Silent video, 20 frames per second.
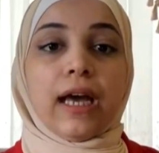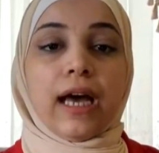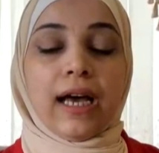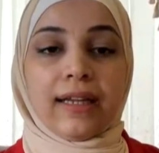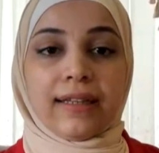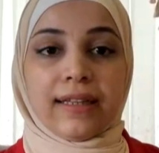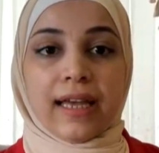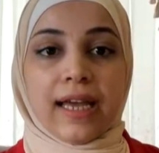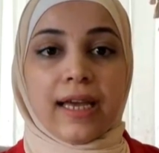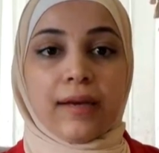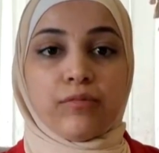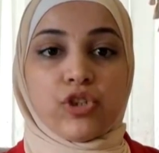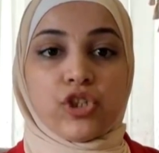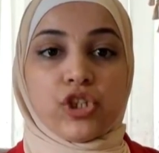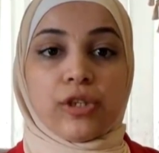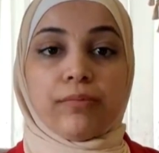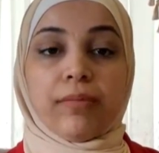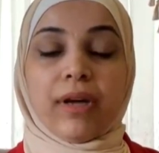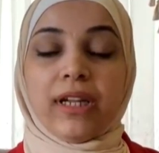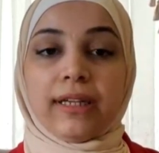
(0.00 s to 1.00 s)
هذا اهم
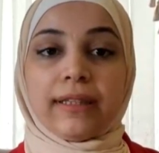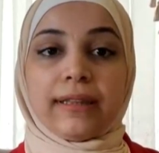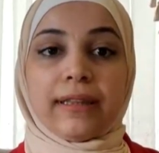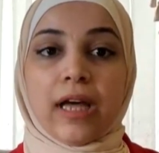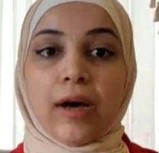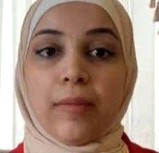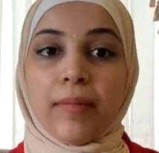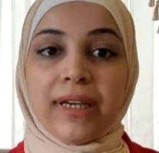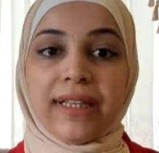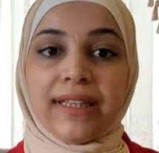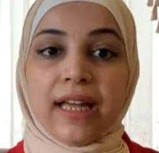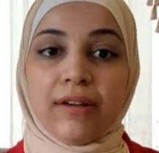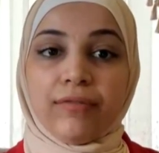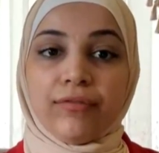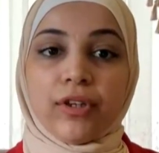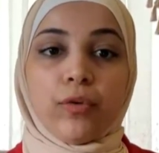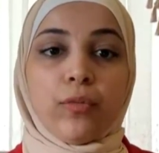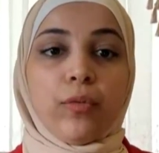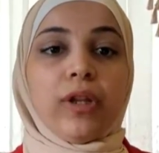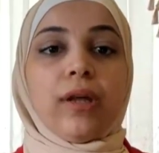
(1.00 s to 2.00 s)
شيء ما نحط لا مي
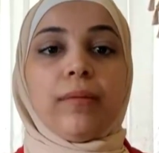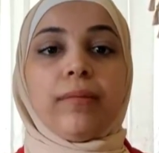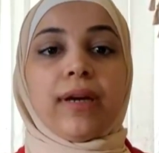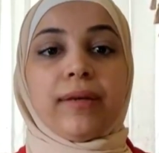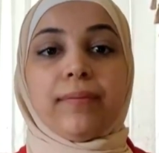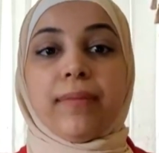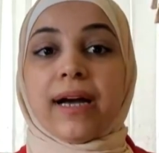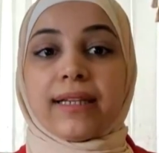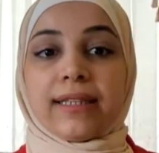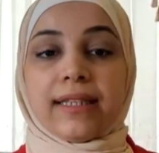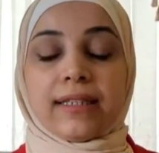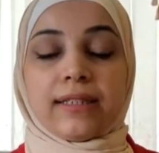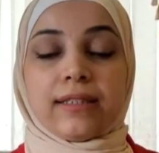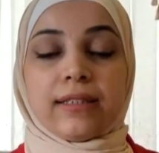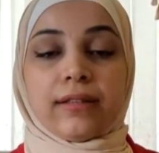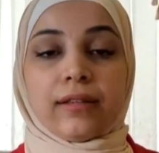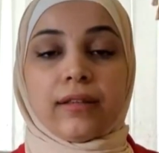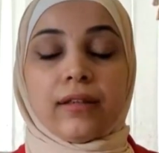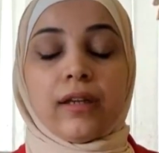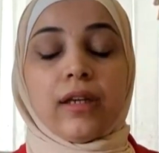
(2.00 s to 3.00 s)
دافيه ولا مي بارده
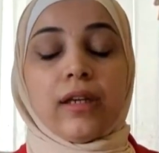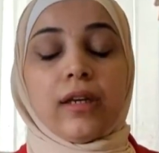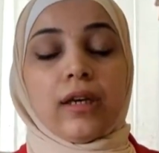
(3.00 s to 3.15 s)
كثير